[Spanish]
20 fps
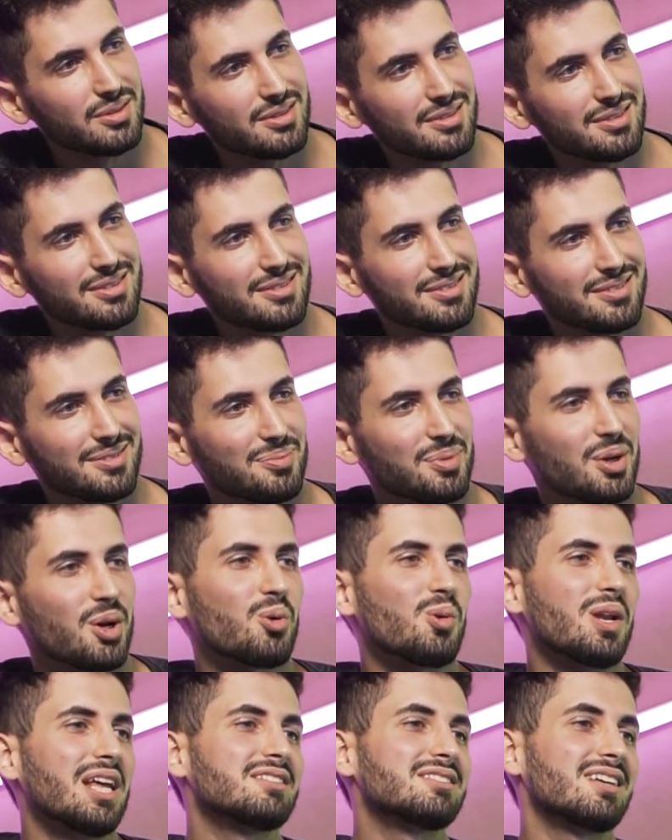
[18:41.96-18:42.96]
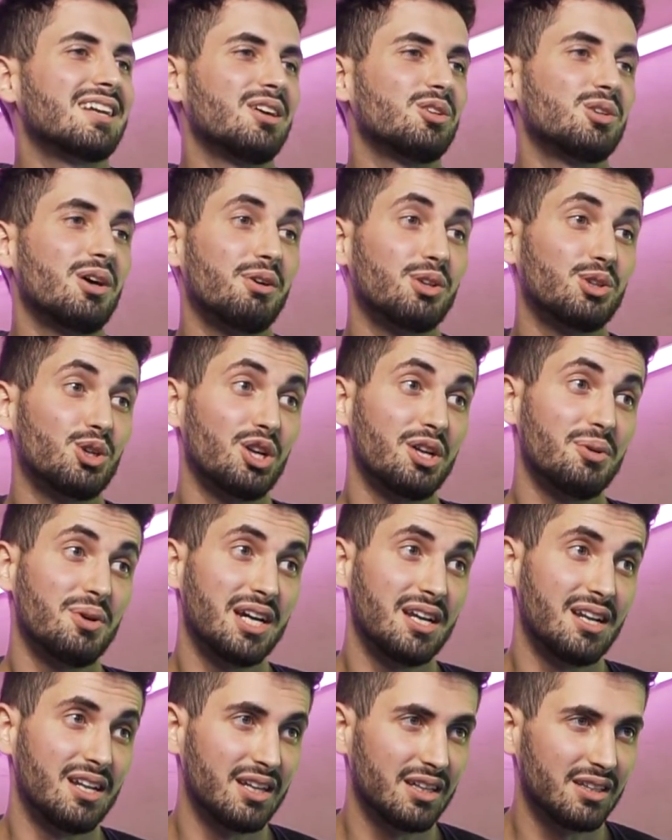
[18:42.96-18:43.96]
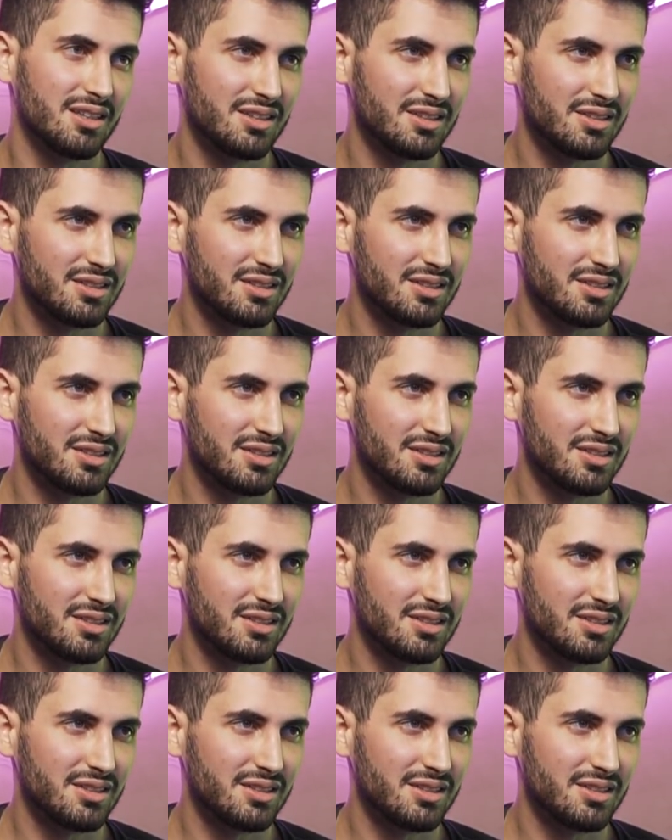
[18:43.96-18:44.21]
No, no quiero discriminar. Eh. No